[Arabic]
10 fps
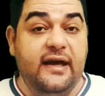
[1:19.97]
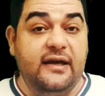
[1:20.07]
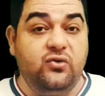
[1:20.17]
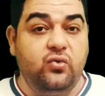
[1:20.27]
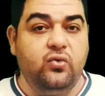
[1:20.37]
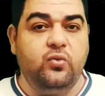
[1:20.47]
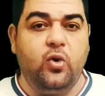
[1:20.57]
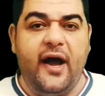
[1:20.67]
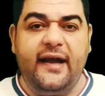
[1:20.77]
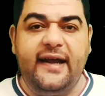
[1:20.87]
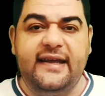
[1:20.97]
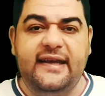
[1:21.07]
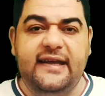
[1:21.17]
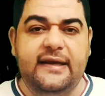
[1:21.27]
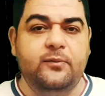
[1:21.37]
أتوب
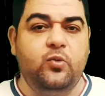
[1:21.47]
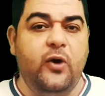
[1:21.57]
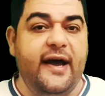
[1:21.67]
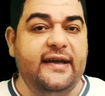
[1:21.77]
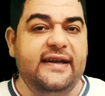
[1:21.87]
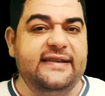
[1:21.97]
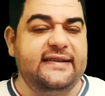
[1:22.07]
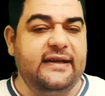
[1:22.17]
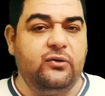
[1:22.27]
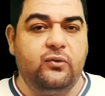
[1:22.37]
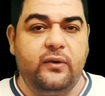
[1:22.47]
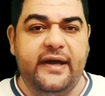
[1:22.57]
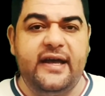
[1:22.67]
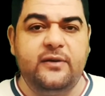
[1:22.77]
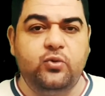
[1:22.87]
عليهم وأنا
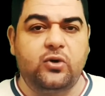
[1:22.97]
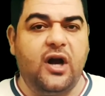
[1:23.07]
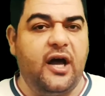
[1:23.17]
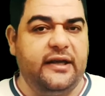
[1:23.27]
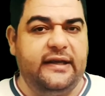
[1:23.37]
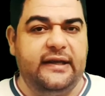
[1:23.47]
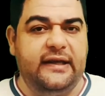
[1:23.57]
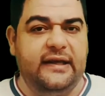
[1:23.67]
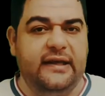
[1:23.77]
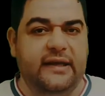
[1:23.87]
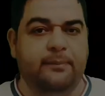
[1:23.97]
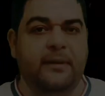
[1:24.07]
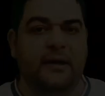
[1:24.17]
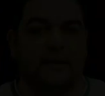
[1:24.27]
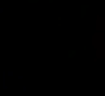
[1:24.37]
التواب الرحيم